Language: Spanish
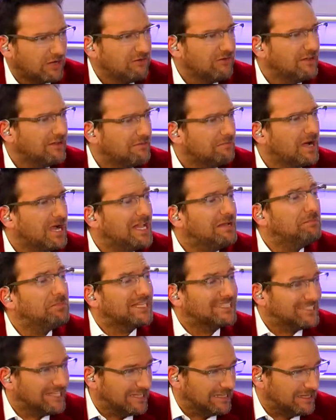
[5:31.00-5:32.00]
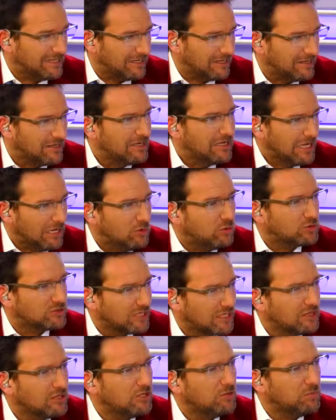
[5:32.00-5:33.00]
vives más el presente. Y
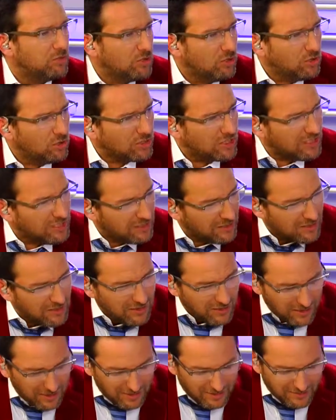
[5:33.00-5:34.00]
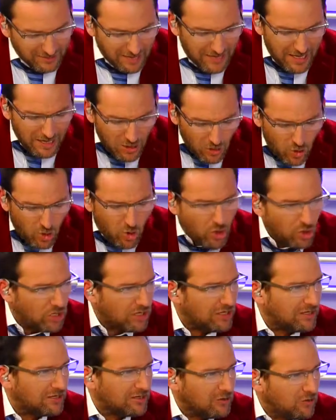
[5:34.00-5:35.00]
luchando por lo que está hoy.